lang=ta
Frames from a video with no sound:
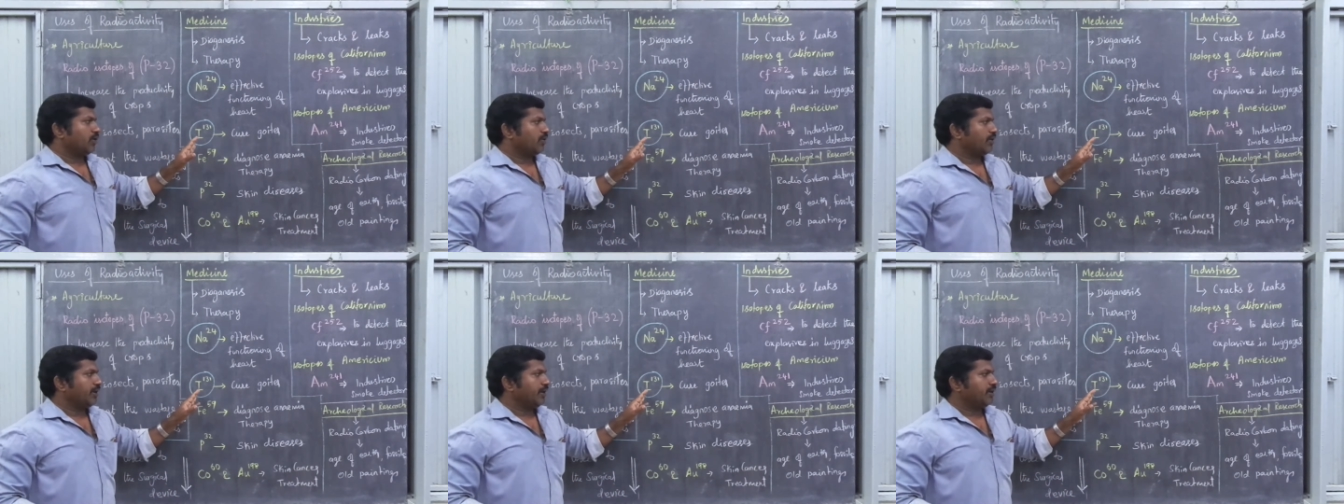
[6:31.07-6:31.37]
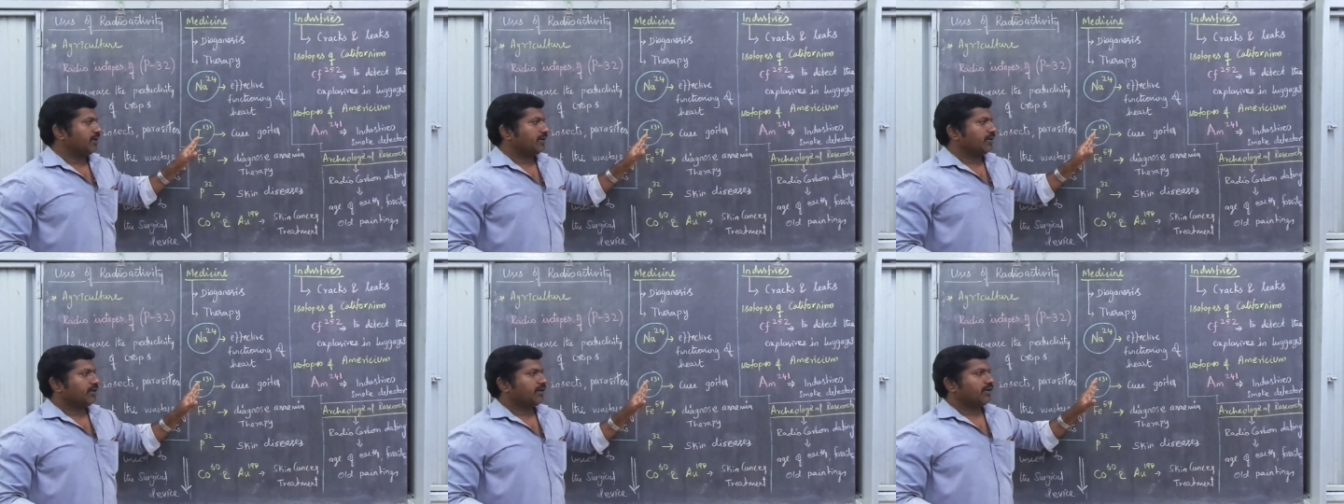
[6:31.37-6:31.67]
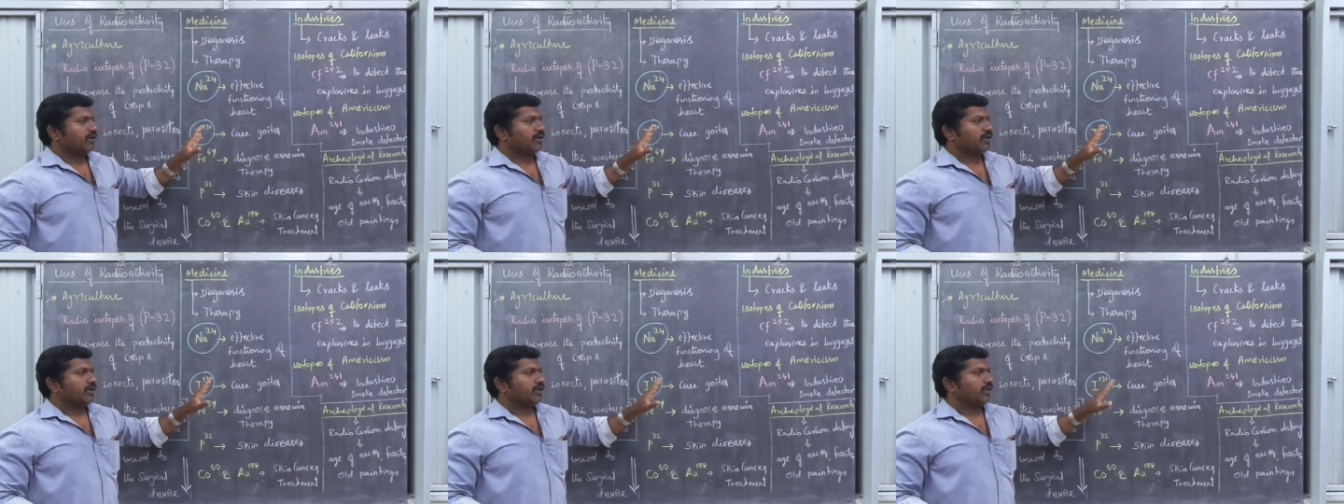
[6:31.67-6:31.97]
அயோடின்
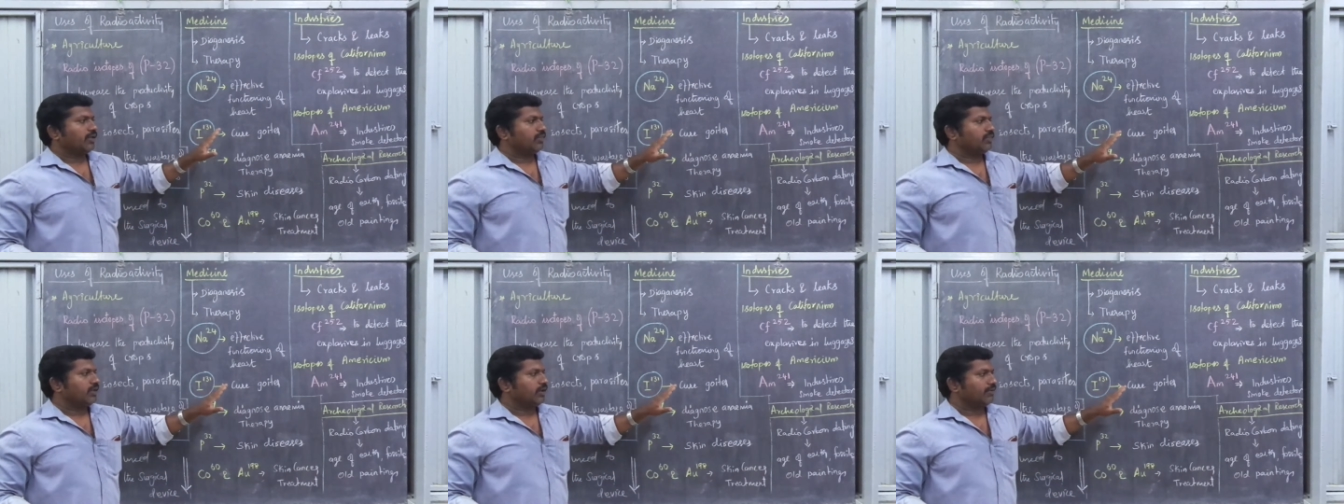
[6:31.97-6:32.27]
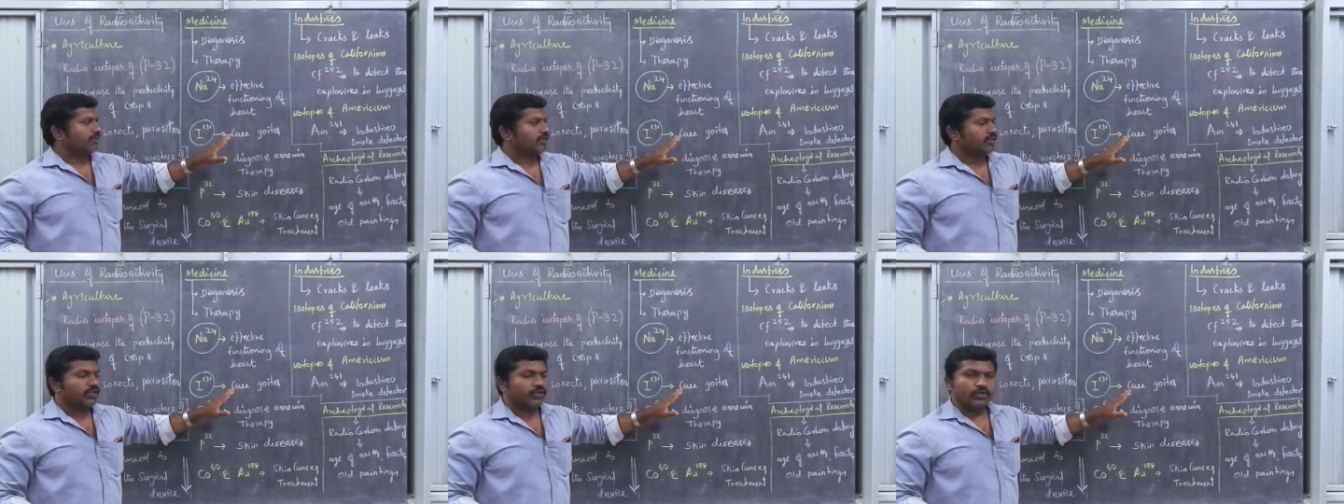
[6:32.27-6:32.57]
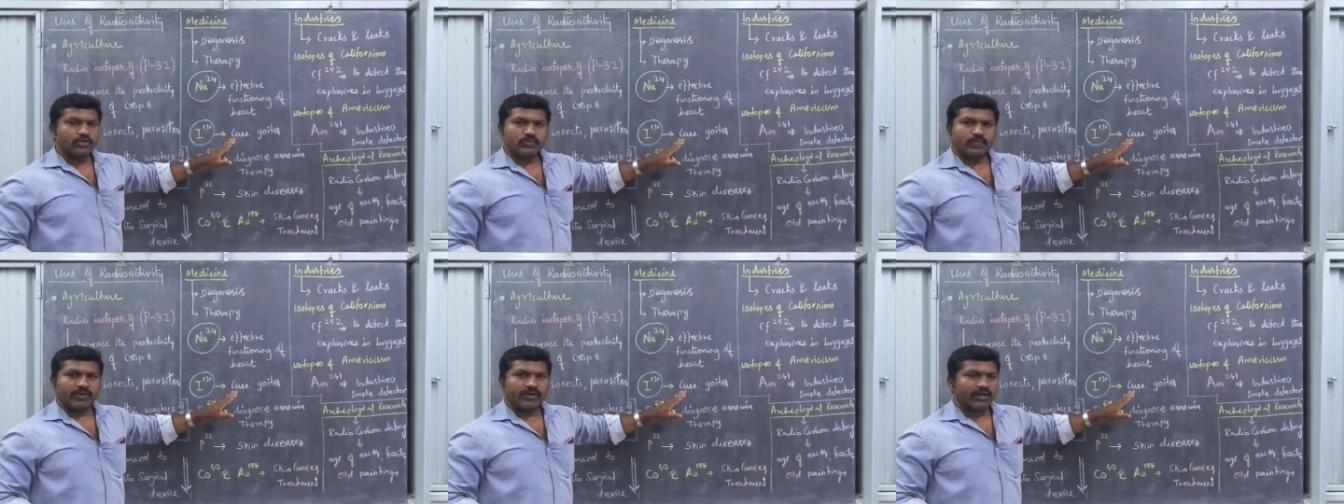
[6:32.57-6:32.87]
இதை
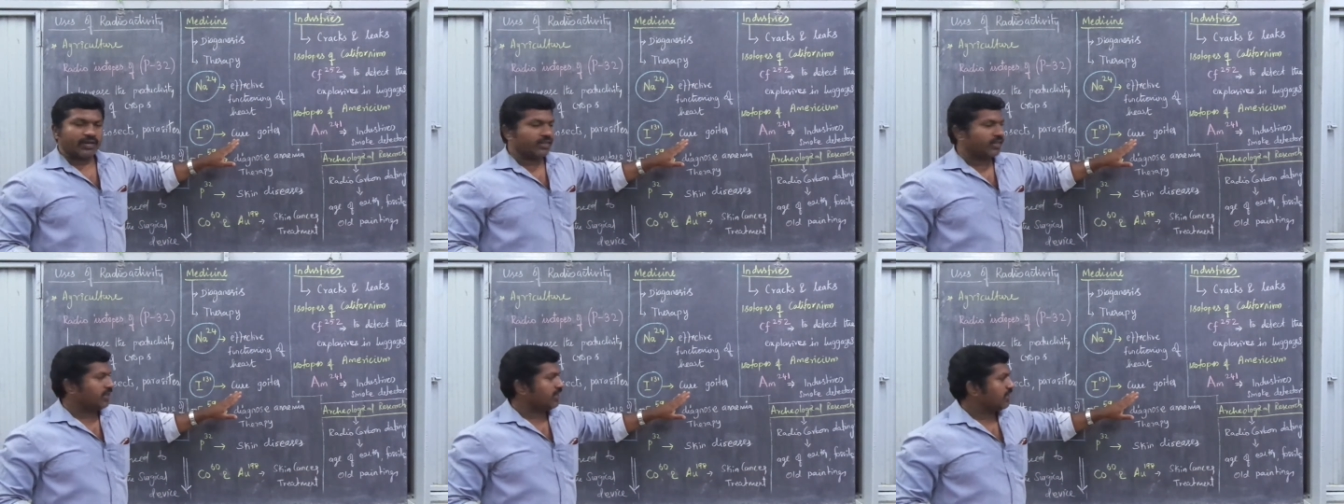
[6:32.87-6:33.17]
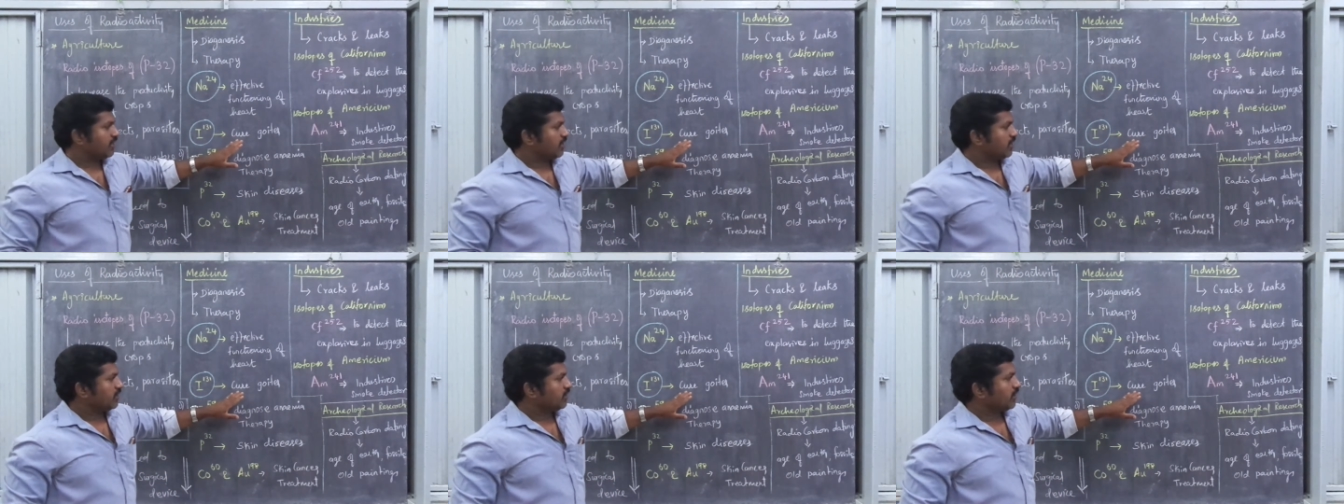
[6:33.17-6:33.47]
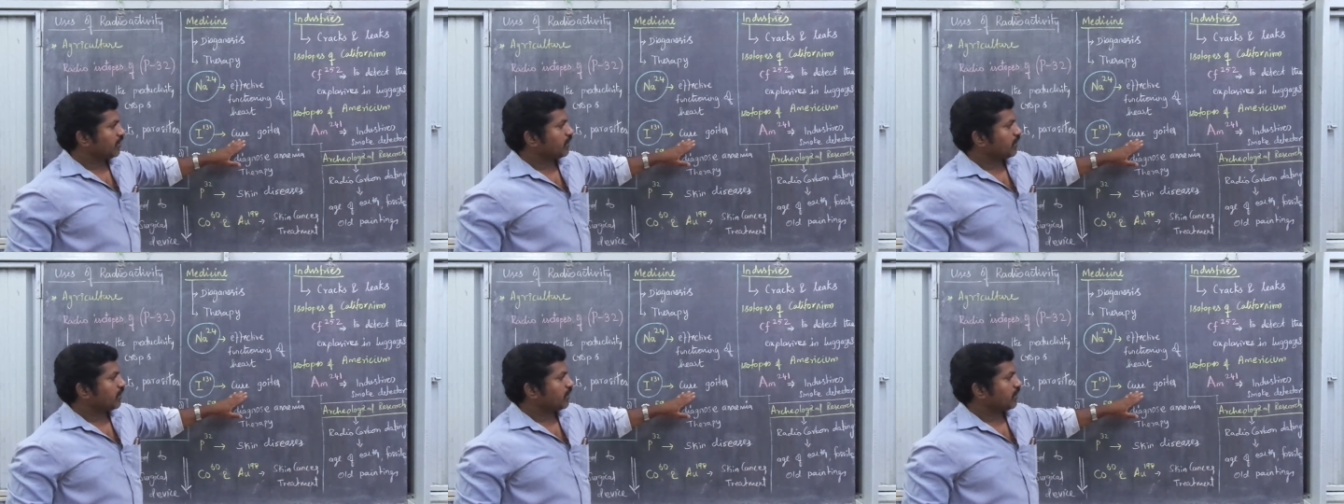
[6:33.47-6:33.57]
வந்து யூஸ் பண்ணுறது